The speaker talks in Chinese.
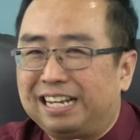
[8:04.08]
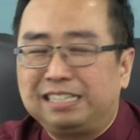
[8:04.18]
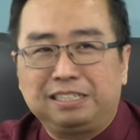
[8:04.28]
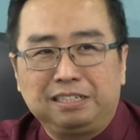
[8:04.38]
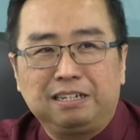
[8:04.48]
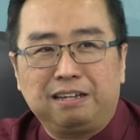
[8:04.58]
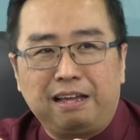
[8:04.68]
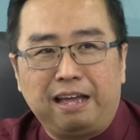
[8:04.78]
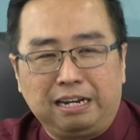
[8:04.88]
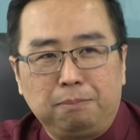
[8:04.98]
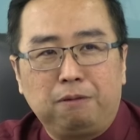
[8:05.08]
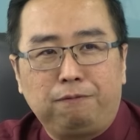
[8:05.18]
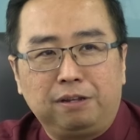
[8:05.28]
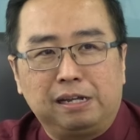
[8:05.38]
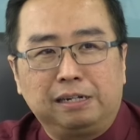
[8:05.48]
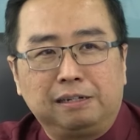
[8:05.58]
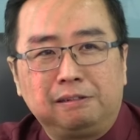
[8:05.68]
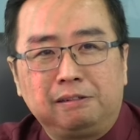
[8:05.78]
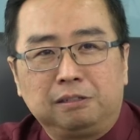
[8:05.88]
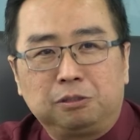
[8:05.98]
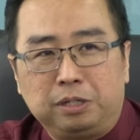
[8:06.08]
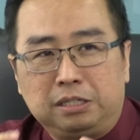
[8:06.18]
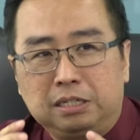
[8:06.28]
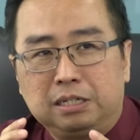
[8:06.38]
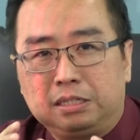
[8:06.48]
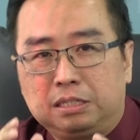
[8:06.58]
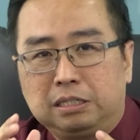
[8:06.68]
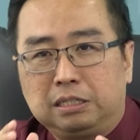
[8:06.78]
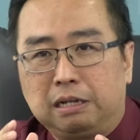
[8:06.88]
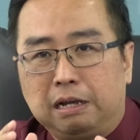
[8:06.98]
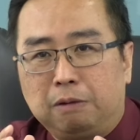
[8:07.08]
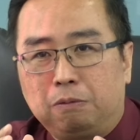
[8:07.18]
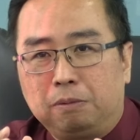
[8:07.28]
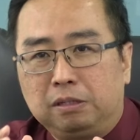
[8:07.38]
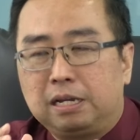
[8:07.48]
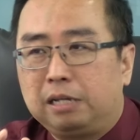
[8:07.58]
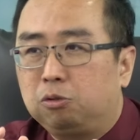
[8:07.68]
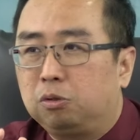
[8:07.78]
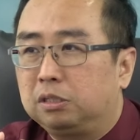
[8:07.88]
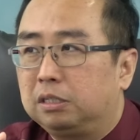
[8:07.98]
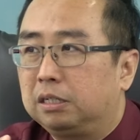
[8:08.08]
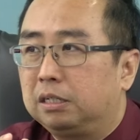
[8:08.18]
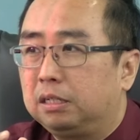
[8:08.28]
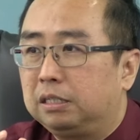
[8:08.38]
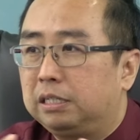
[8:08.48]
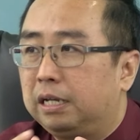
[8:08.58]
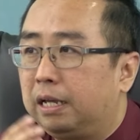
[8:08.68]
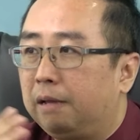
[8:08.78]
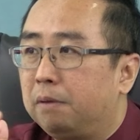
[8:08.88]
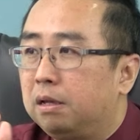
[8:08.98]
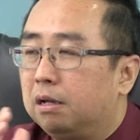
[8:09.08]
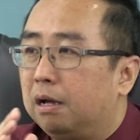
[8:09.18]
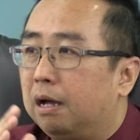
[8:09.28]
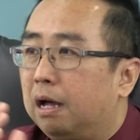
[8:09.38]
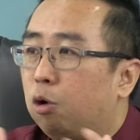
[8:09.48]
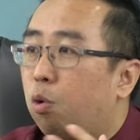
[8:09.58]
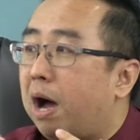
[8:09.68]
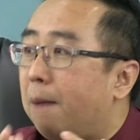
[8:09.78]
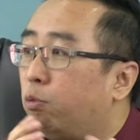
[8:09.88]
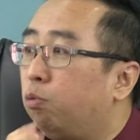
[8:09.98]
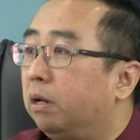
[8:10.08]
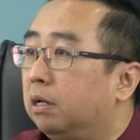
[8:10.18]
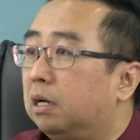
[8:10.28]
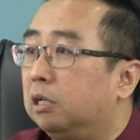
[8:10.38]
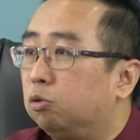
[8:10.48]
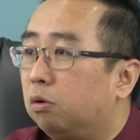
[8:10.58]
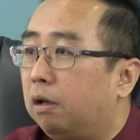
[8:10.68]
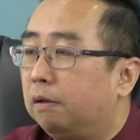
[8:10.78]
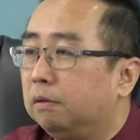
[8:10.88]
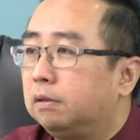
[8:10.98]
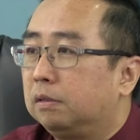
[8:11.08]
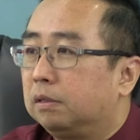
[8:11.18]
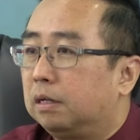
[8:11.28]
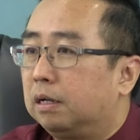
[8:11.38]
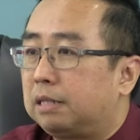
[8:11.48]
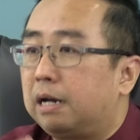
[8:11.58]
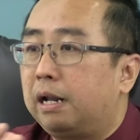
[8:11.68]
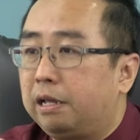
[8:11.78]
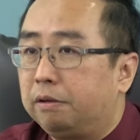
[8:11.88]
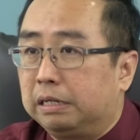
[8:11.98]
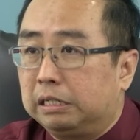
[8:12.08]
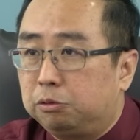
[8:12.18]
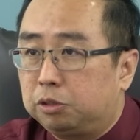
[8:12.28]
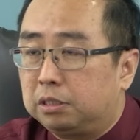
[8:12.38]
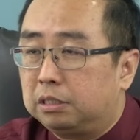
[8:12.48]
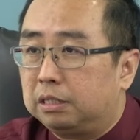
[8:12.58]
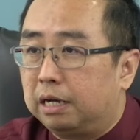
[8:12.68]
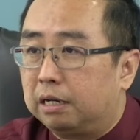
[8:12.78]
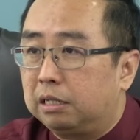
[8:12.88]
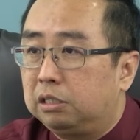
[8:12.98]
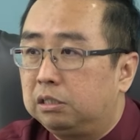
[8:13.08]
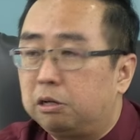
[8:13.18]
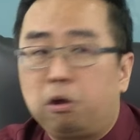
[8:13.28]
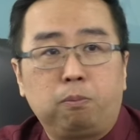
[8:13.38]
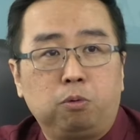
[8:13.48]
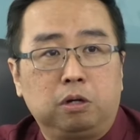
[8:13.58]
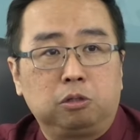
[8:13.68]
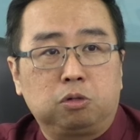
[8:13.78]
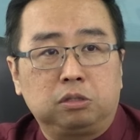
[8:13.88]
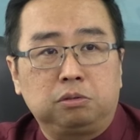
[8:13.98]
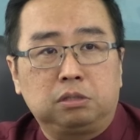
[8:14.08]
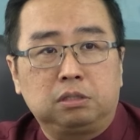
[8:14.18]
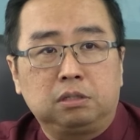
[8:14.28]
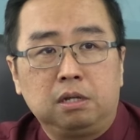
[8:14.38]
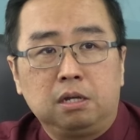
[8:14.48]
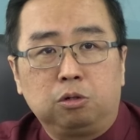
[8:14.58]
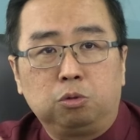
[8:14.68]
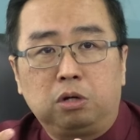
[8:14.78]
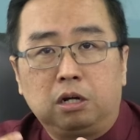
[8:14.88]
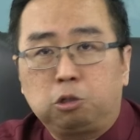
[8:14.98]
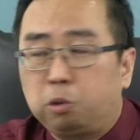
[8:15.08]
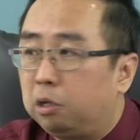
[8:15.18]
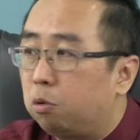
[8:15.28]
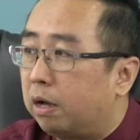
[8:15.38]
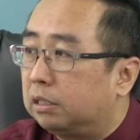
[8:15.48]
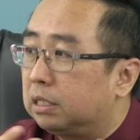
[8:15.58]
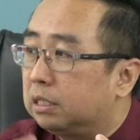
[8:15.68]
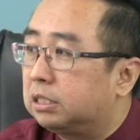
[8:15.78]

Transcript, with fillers: 它是一个 animal feed 来的，所以这个是啊我们在做着的一些啊跨部门的合作了，啊，当然还有一个就是啊跟教育部合作，就是如何推广这个